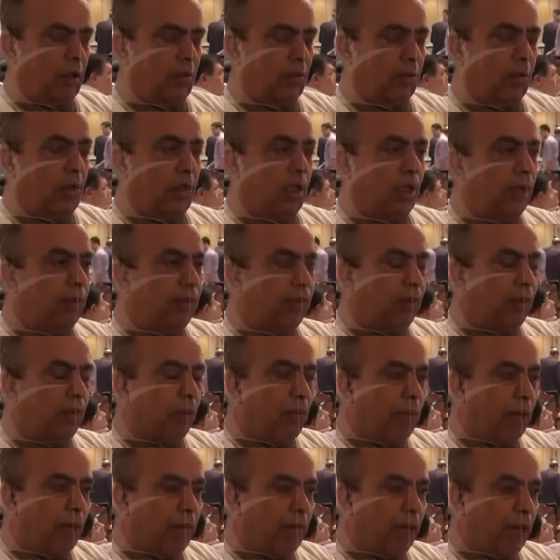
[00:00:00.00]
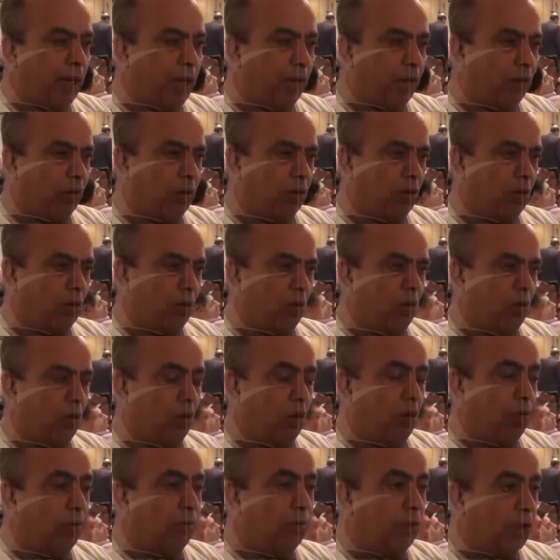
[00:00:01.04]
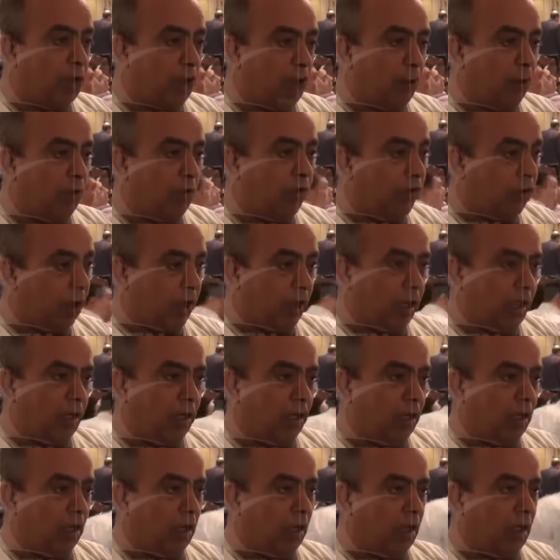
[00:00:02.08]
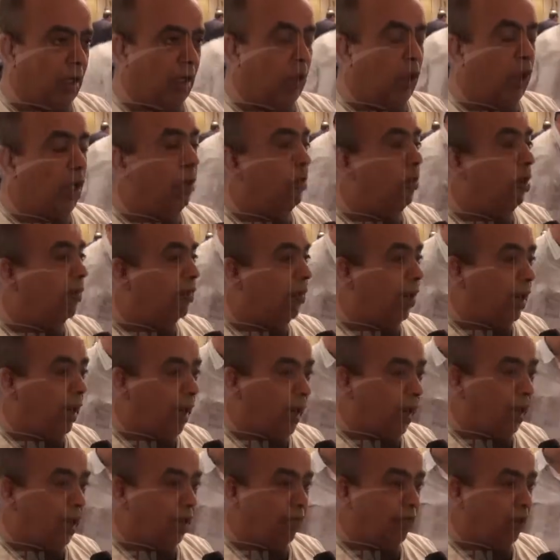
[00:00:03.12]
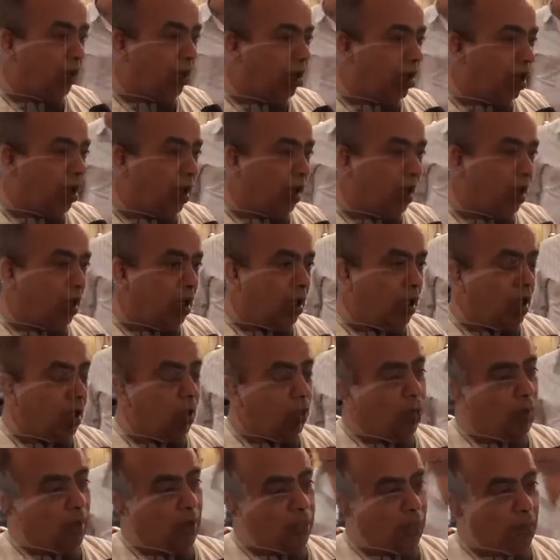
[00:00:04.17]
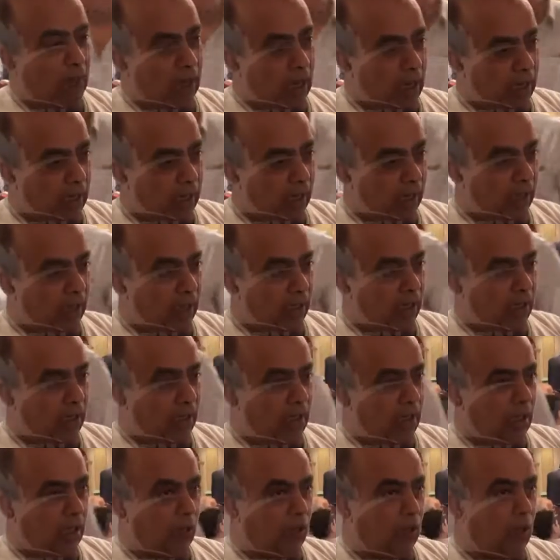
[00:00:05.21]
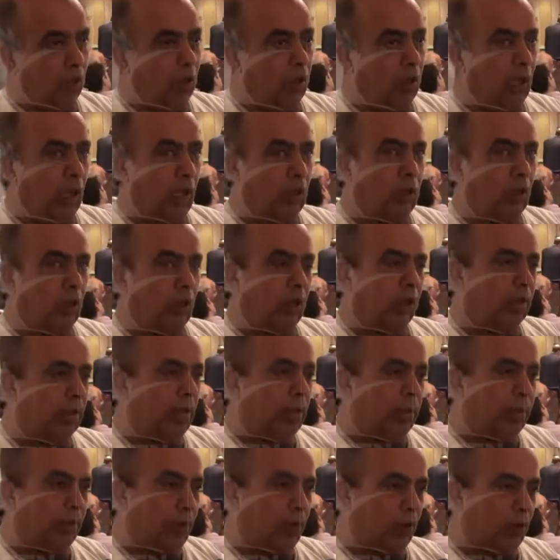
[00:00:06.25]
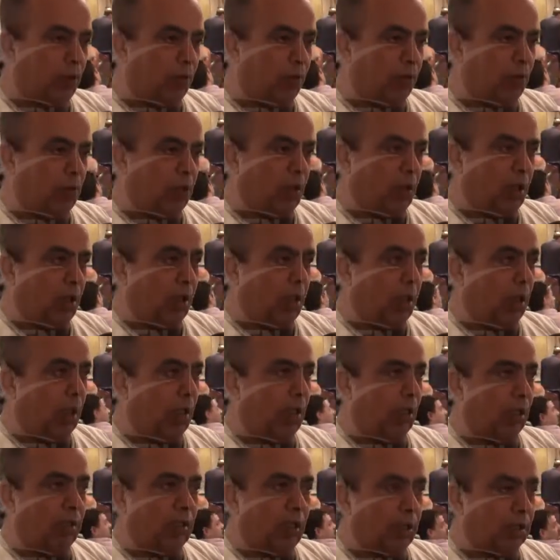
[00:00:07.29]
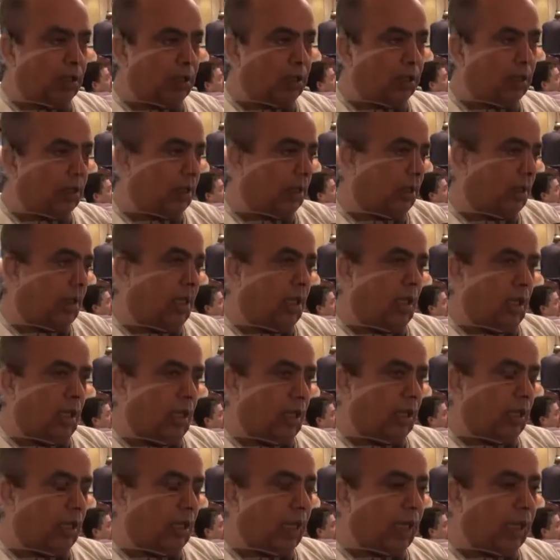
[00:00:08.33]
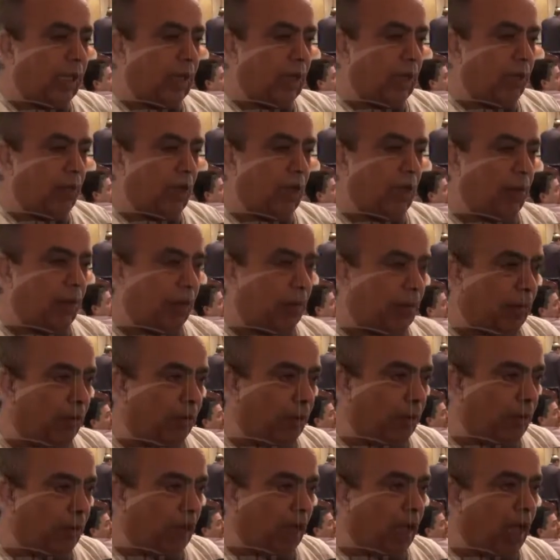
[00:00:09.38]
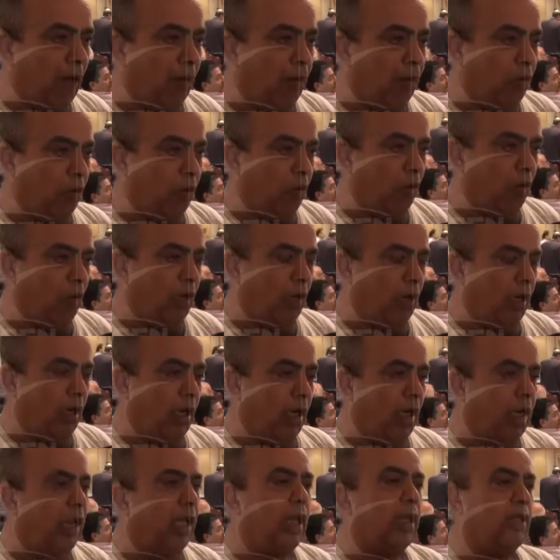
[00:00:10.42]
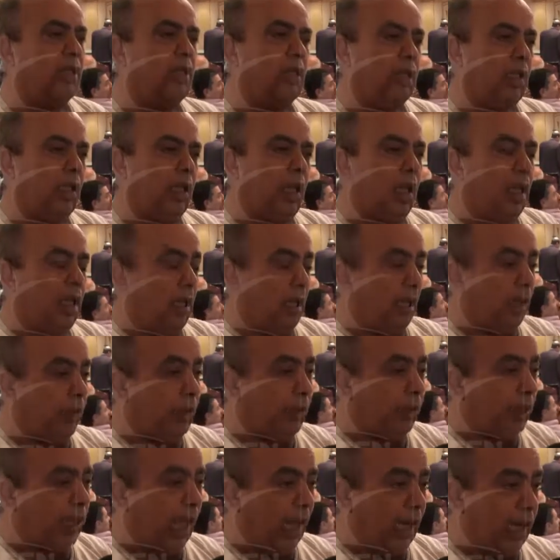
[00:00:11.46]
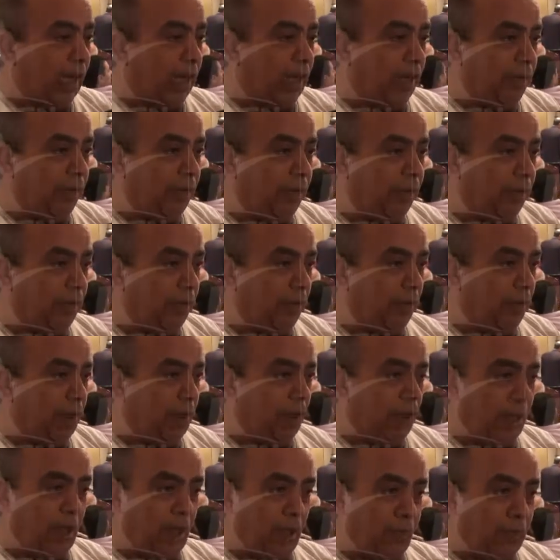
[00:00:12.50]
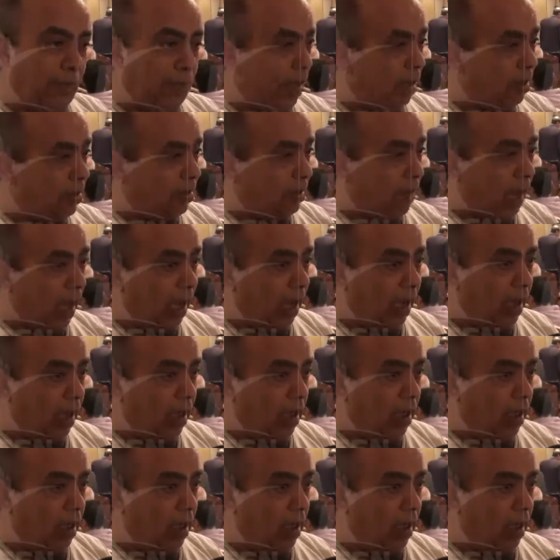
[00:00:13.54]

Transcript: بيحب بلده ويحب شعبه الفقير ويحب الفلاح اللي في القريه واللي في النجع ويكون عنده احساس بيهم احساس داخل من من من, من قلبه للناس دي يحب التعليم حب للصحه